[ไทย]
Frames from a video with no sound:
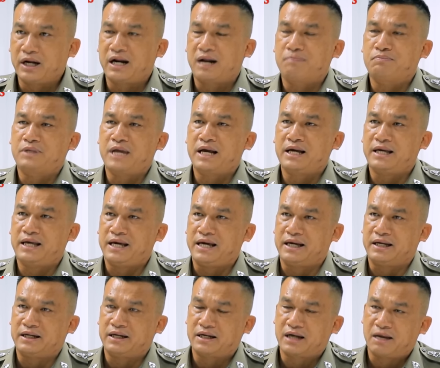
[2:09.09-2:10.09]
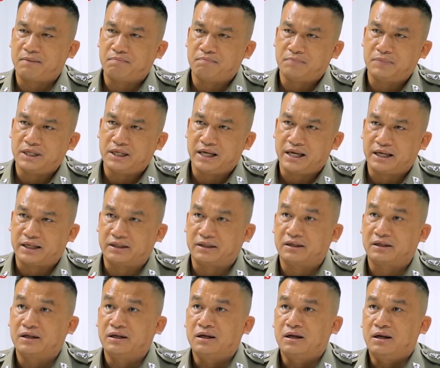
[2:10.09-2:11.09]
ได้รับแจ้งเหตุนะครับ มีเหตุ
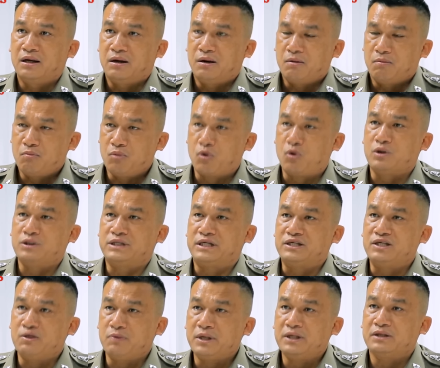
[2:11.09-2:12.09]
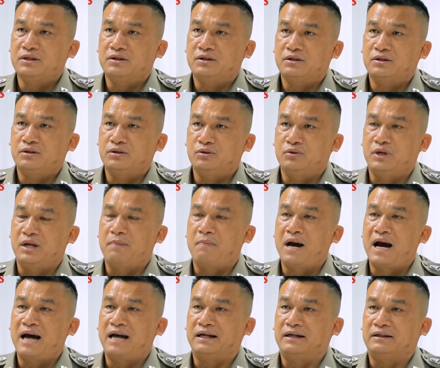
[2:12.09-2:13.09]
บุคคลเสียชีวิตอยู่ใน
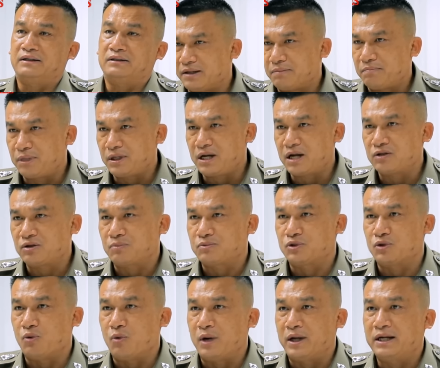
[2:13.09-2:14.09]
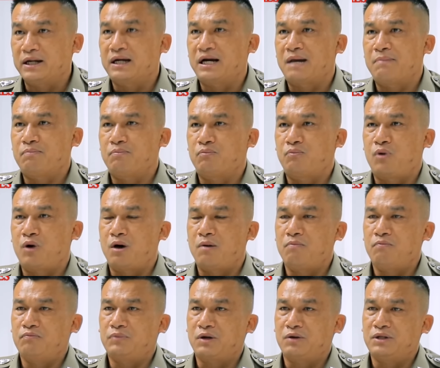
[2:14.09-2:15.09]
บ้านพนักงานสอบสวนนะครับ พร้อม
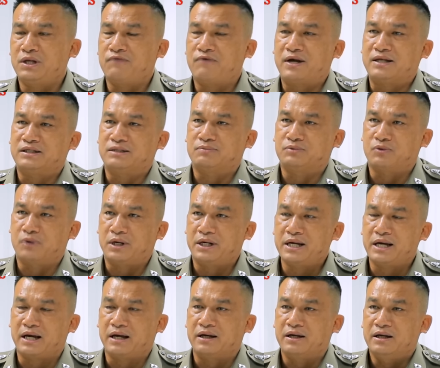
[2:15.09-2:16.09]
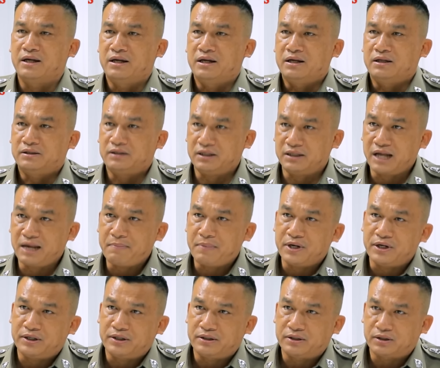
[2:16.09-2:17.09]
เจ้าที่ฝ่ายสืบสวนเนี่ยจึงได้
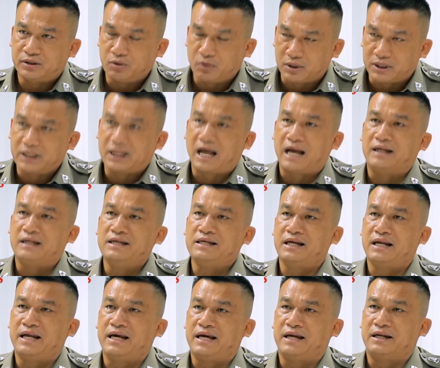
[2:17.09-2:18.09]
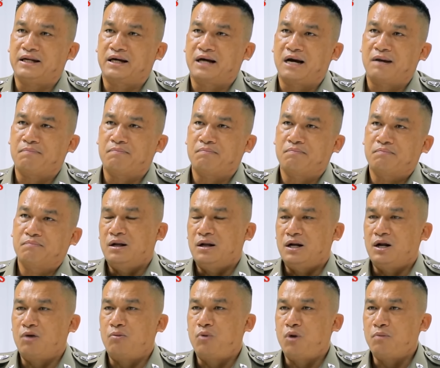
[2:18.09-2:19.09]
เป็นตรวจสถานที่เกิดเหตุนะครับ
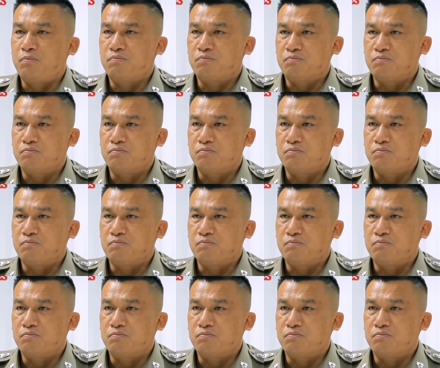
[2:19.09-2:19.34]
เราพบ